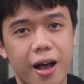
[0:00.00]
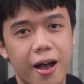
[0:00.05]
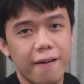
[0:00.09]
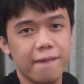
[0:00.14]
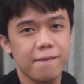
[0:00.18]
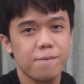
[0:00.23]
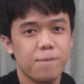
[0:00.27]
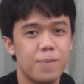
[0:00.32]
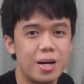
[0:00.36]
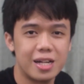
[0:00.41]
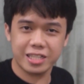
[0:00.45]
Ha?
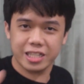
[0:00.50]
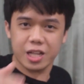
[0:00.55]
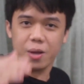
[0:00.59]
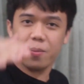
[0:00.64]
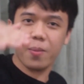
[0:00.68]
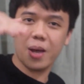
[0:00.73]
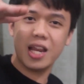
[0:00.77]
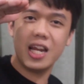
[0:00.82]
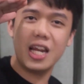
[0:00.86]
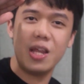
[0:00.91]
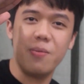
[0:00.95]

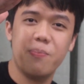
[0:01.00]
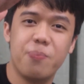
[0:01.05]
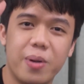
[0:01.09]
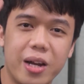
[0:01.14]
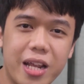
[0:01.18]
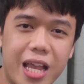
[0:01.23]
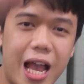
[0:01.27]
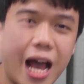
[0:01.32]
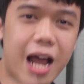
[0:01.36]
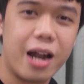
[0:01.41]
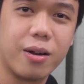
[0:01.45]
Basta may
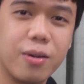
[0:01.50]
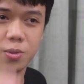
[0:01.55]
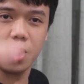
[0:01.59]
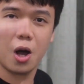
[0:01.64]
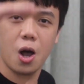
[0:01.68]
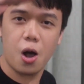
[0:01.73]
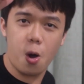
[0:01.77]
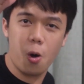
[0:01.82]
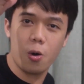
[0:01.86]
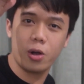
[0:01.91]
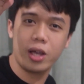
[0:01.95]
libre yan.
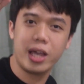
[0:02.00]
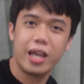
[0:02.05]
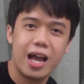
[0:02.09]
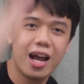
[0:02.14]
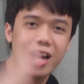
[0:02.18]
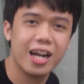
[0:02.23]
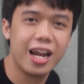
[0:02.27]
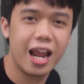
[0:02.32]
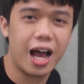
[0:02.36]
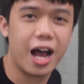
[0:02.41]
No? Okay ang